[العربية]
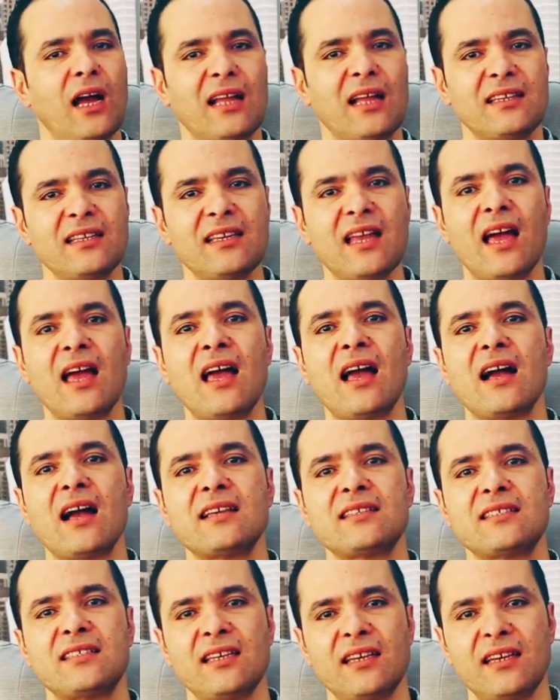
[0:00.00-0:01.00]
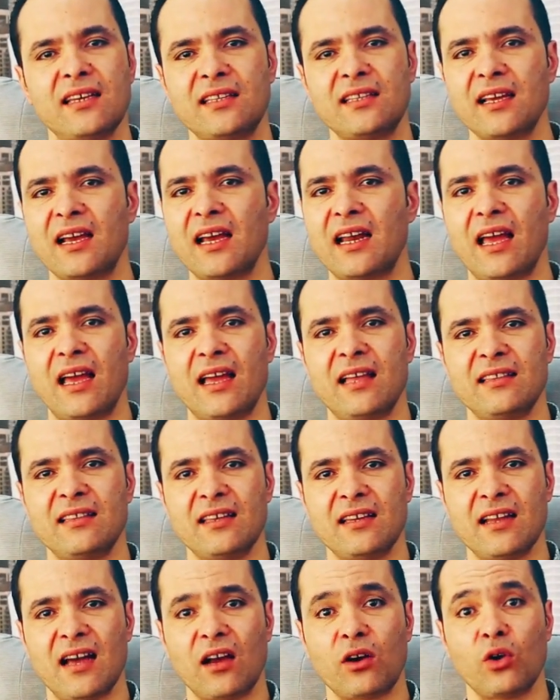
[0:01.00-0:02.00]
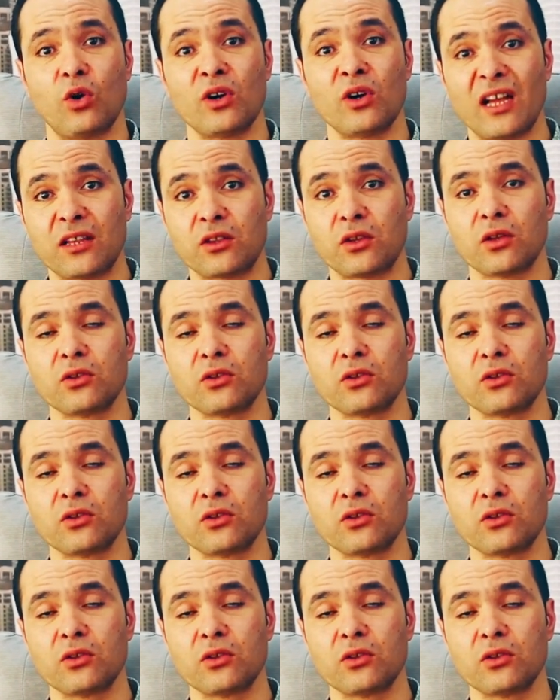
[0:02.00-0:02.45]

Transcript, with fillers: حطينا ان اسي اتيكال ان دينار اون